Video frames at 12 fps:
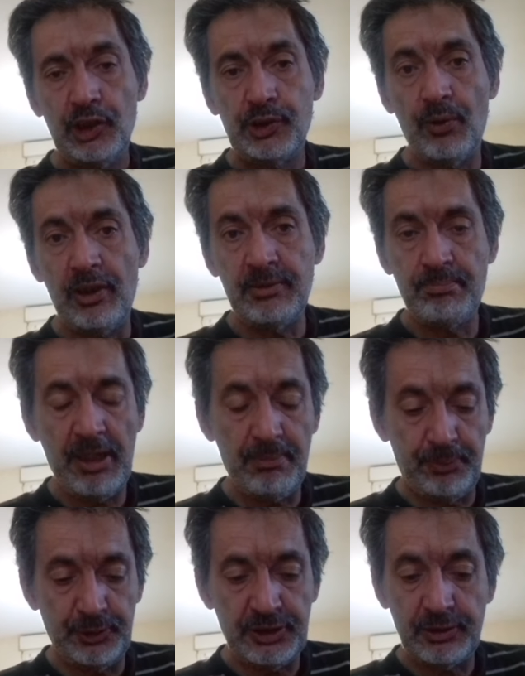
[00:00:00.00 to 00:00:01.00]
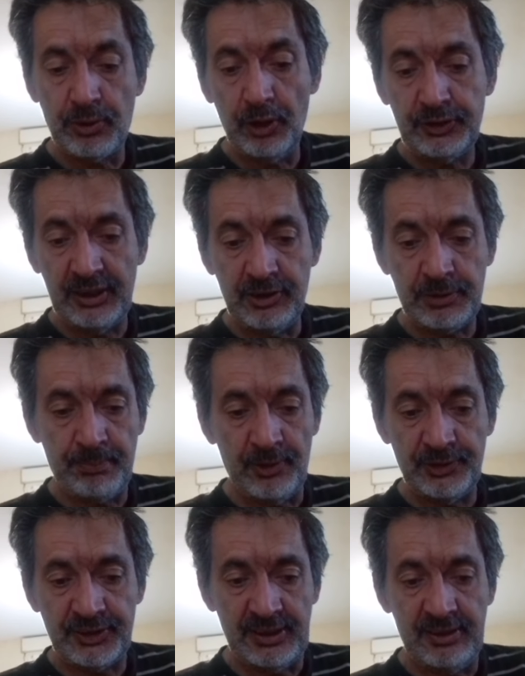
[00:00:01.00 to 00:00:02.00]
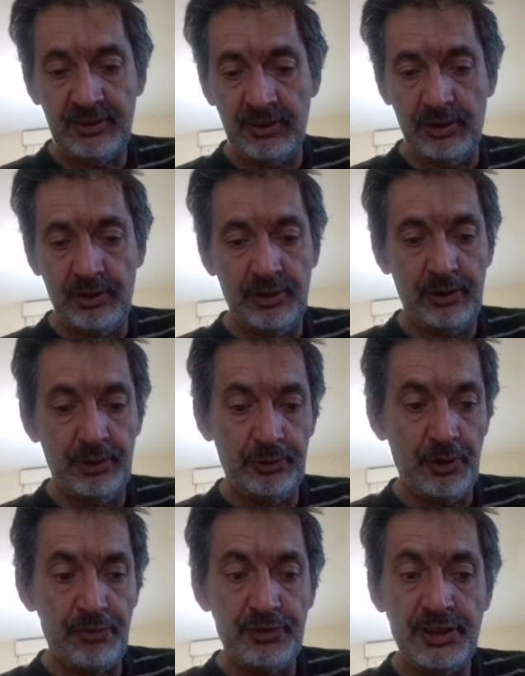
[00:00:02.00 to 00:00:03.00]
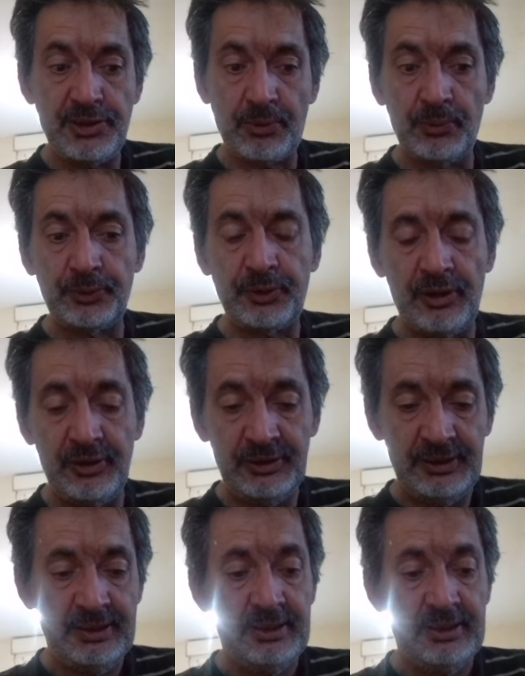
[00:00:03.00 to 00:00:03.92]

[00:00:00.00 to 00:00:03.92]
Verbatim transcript: qui aura une belle petite cote, hein, je pense, 9-10 hein, euh, contre 1.